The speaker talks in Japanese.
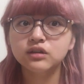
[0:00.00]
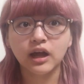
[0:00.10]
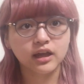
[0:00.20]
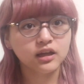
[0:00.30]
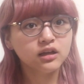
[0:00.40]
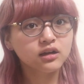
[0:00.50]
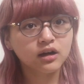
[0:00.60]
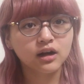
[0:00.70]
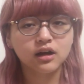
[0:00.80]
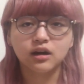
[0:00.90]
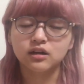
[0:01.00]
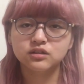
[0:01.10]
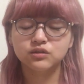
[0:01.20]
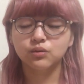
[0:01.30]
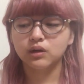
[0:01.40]
らいから
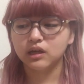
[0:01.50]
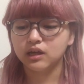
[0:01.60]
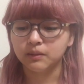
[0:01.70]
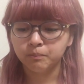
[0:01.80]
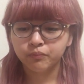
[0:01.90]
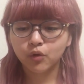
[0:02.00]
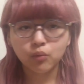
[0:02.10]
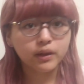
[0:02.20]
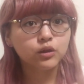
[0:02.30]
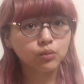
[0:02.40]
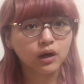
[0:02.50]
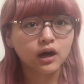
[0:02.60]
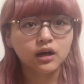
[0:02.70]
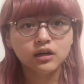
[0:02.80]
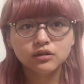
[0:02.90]
すごいコメント
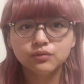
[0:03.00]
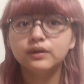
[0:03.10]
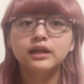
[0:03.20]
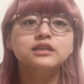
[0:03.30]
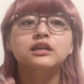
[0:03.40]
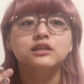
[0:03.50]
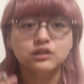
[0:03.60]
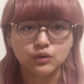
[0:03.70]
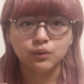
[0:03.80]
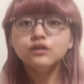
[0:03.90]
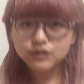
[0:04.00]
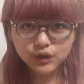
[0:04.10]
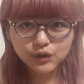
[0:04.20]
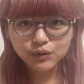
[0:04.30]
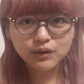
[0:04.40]
が増え出したんですよ。そ
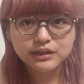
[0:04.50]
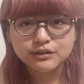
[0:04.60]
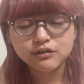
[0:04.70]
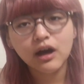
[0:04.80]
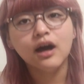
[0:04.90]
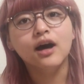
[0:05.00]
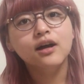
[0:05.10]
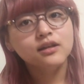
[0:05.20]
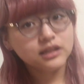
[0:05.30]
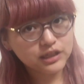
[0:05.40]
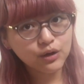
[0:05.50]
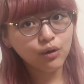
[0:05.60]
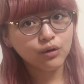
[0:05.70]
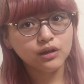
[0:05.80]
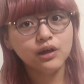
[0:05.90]
のTWICEが、昨
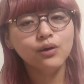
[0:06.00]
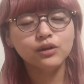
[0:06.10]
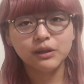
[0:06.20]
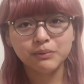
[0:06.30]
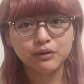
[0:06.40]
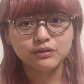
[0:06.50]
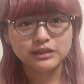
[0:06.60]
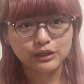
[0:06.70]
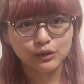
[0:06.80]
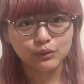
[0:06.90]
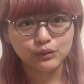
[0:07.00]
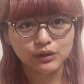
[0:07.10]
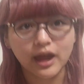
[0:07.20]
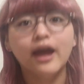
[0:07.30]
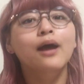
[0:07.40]
日日本デビューをしたということ
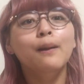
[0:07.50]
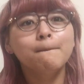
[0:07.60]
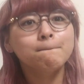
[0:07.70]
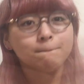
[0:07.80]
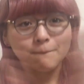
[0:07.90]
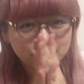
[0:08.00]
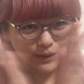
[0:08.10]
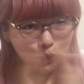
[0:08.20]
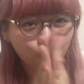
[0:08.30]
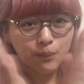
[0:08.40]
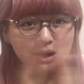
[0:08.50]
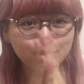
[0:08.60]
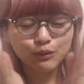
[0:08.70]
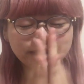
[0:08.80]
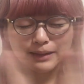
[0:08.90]
で、おめで
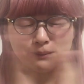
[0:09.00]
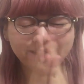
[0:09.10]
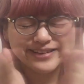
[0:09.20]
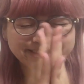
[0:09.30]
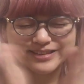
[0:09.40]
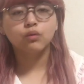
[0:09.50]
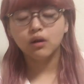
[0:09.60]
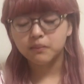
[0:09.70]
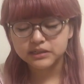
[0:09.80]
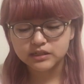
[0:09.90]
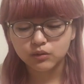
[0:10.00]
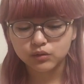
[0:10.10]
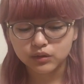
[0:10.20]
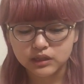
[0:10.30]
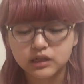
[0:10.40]
とうございます。おこがましいこ
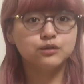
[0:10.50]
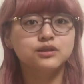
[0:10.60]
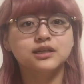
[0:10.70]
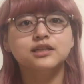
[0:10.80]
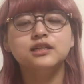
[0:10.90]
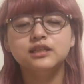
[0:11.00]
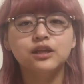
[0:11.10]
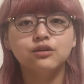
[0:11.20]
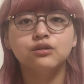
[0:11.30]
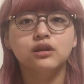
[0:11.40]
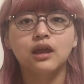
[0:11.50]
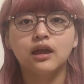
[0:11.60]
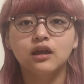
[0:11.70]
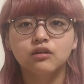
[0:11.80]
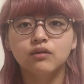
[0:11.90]
とにジヒョちゃんに似てるっ
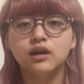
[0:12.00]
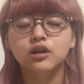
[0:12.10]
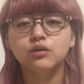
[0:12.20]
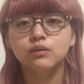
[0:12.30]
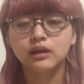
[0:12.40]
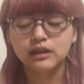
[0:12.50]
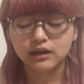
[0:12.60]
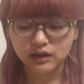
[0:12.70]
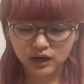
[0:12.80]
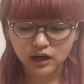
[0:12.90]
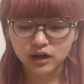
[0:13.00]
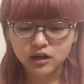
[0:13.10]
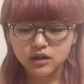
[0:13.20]
て言われるようになってから、